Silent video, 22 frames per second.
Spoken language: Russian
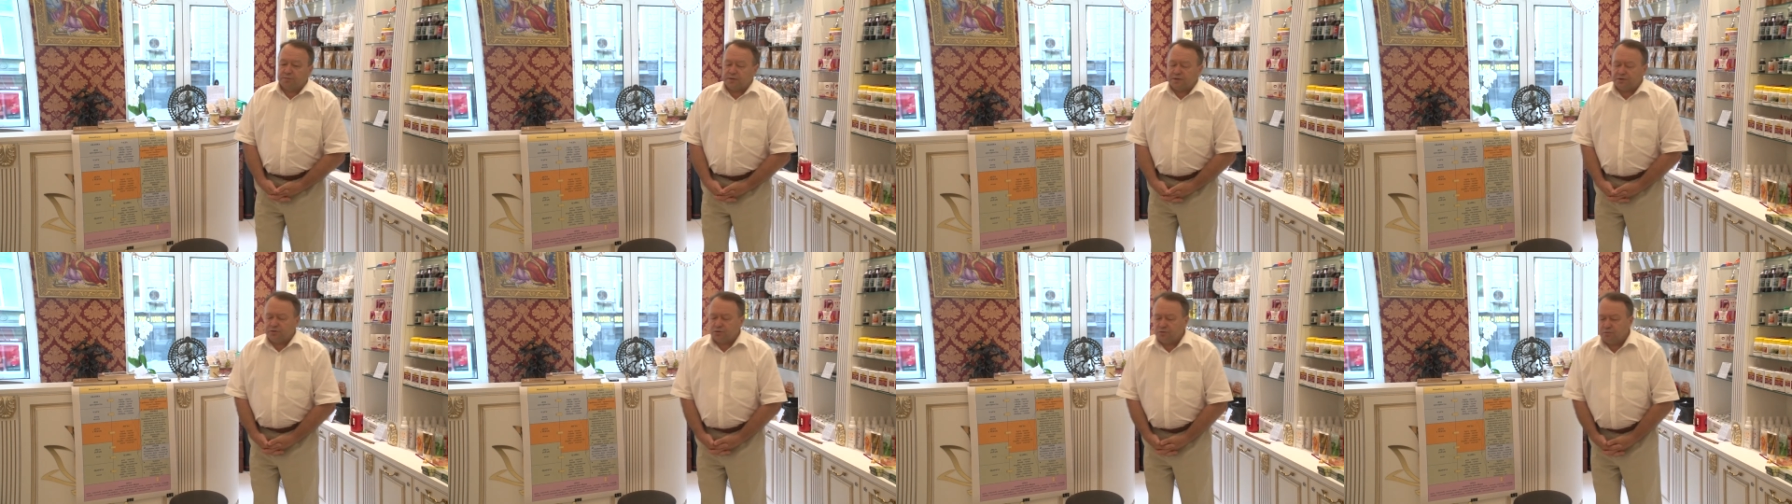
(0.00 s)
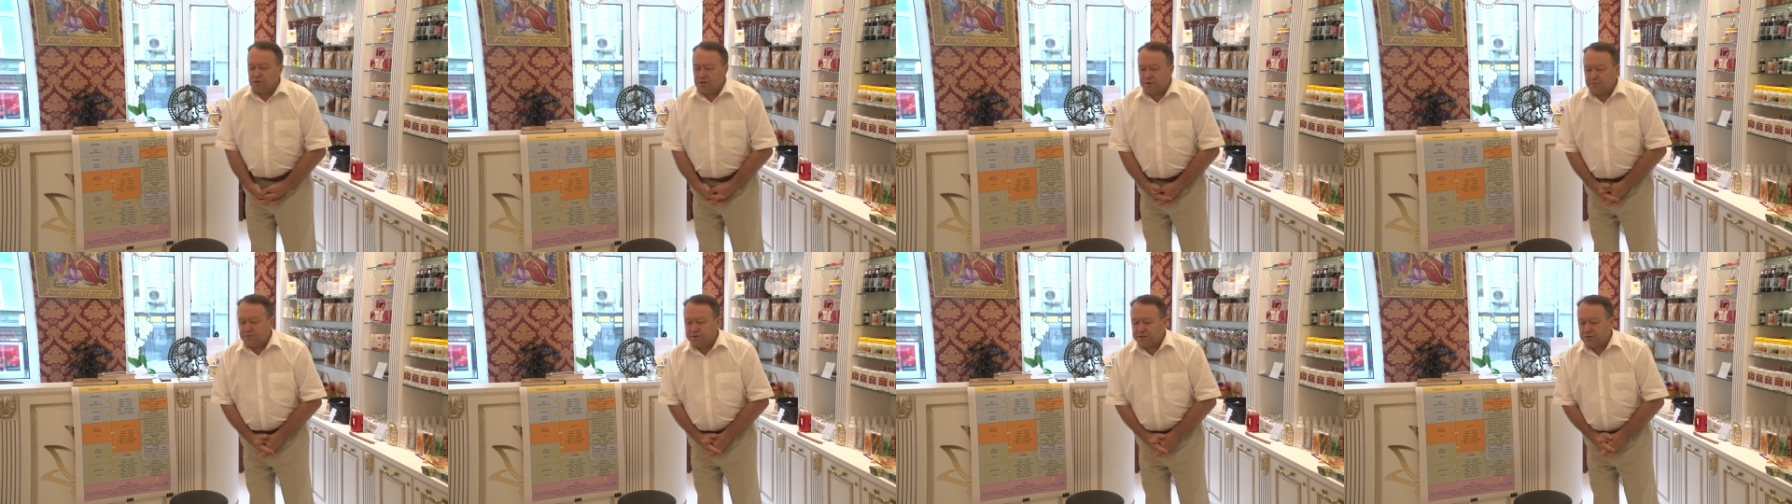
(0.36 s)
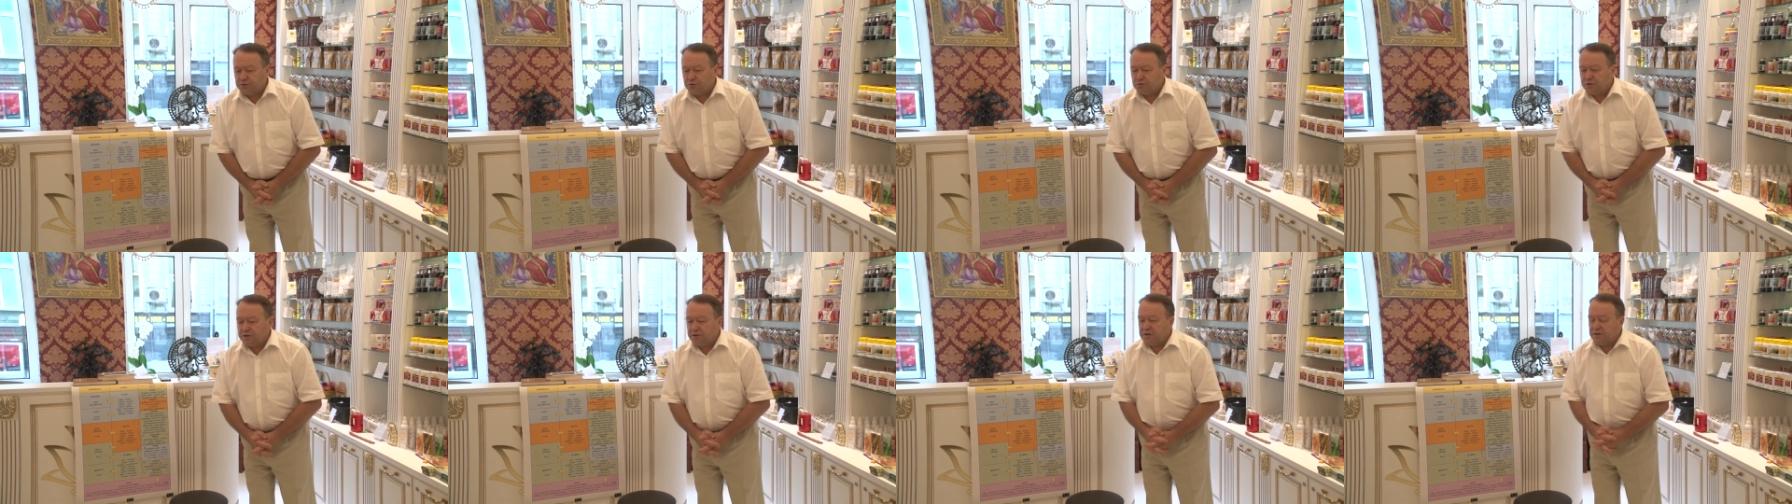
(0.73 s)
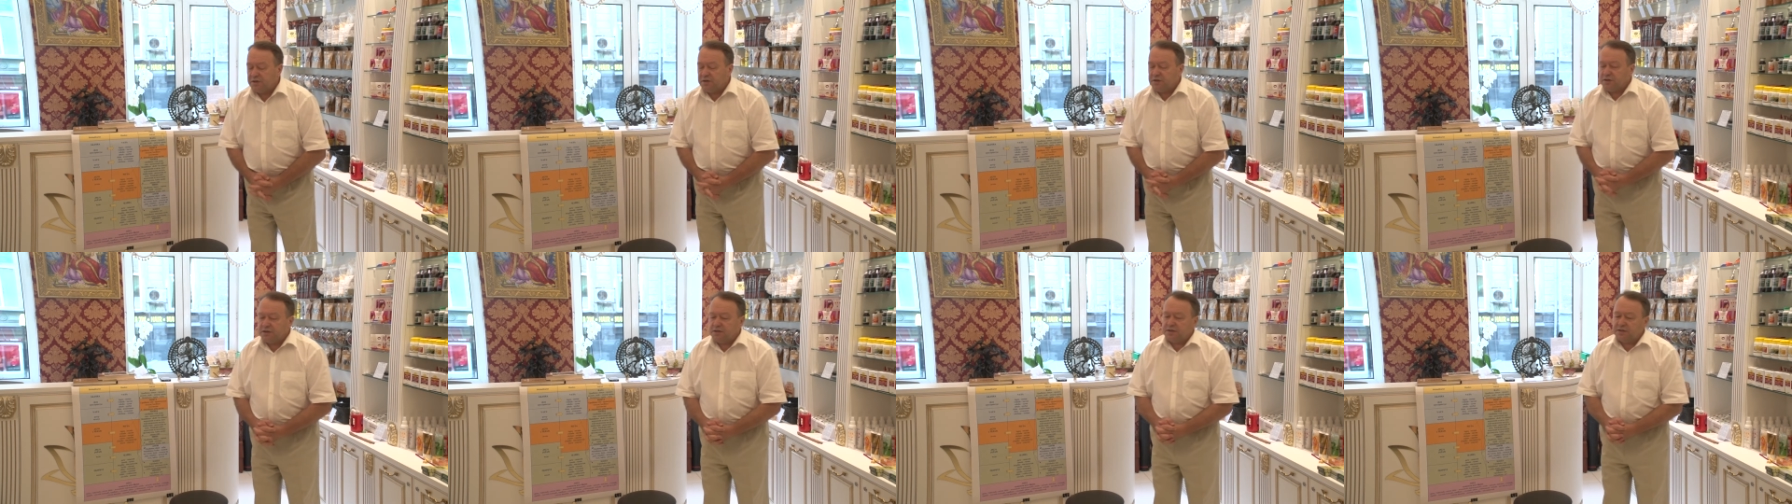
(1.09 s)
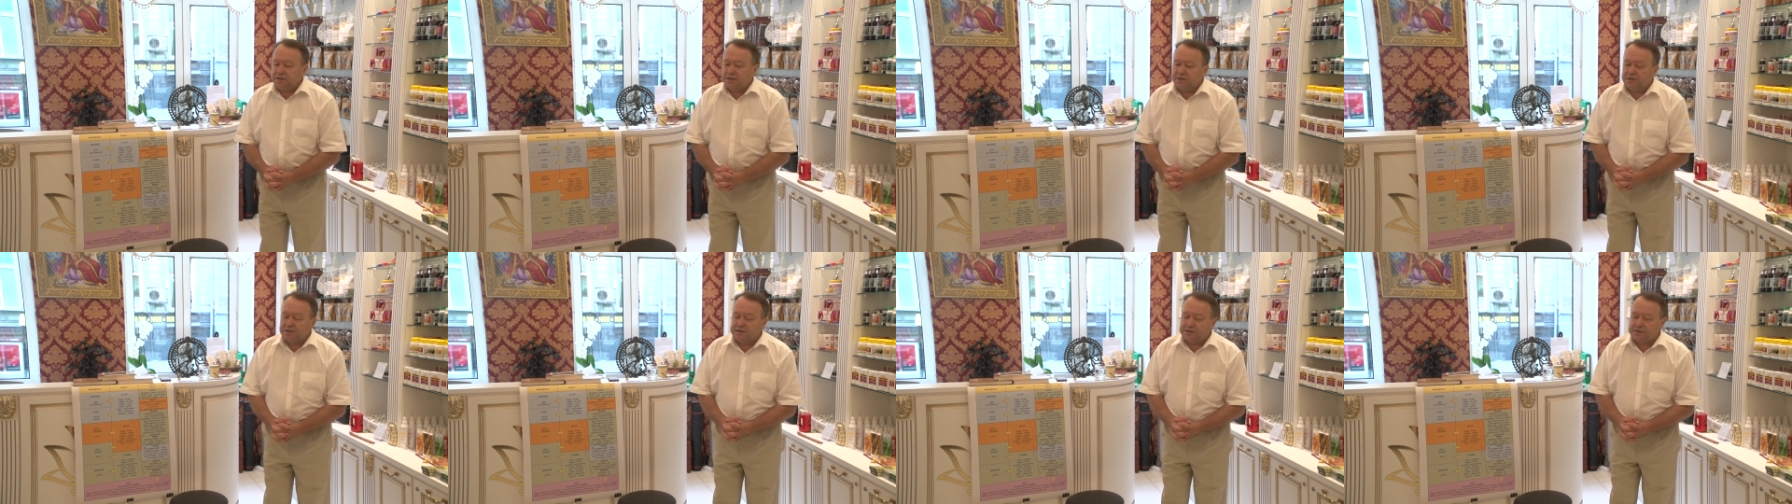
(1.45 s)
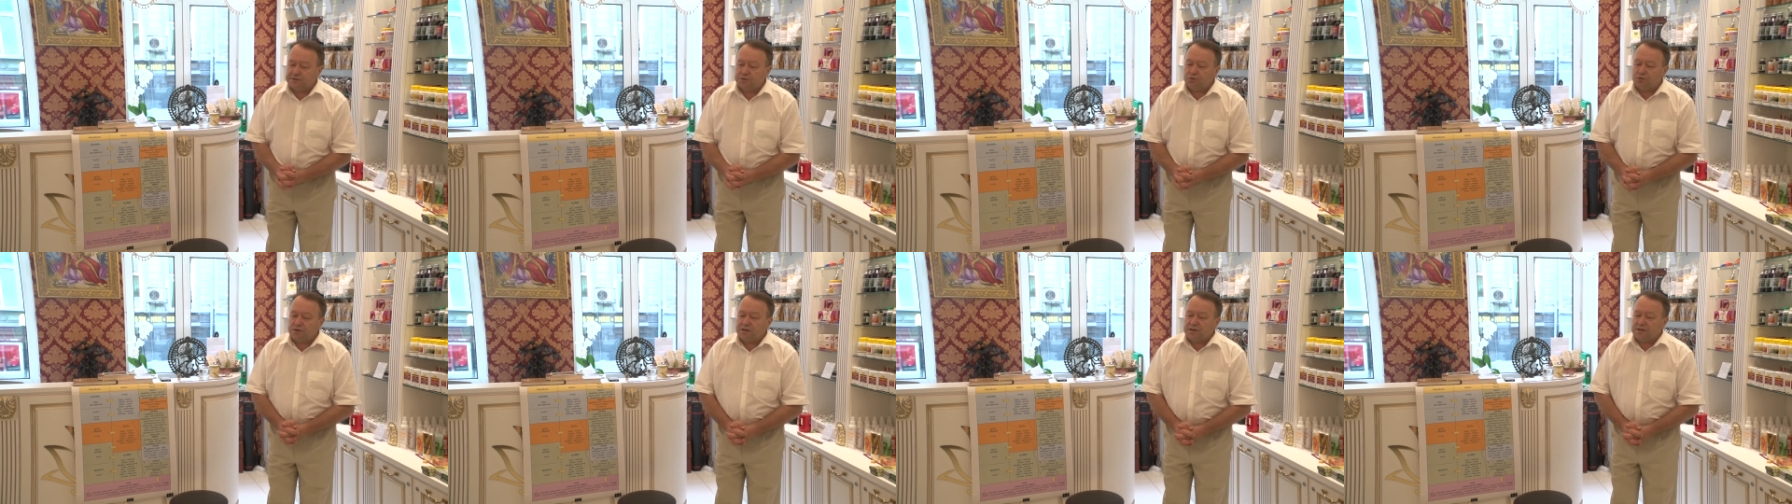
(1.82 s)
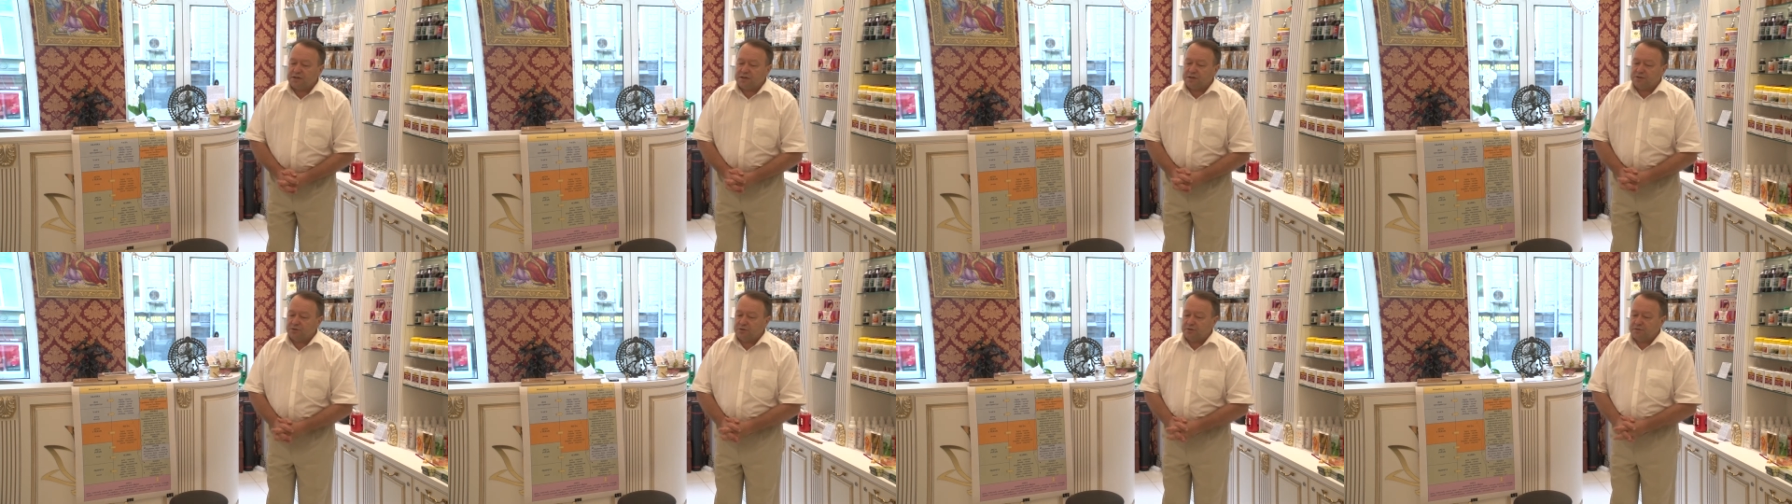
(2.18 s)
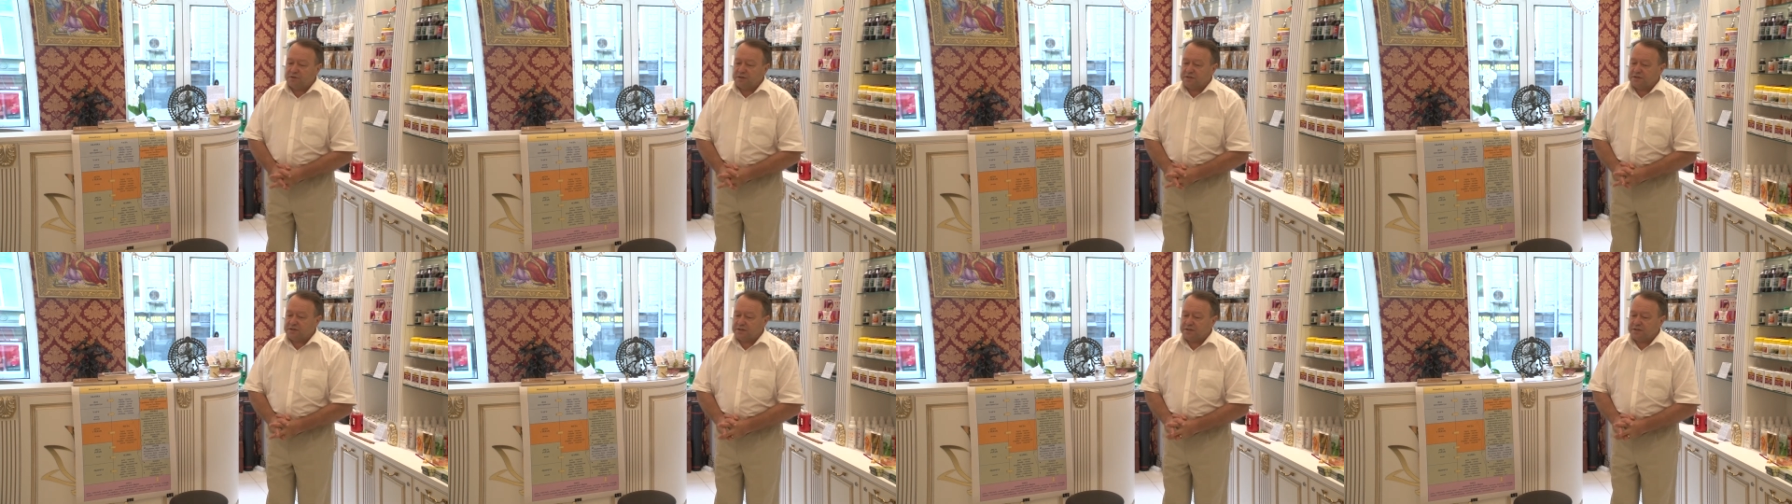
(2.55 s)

подробно об истории и истоках аюрведы,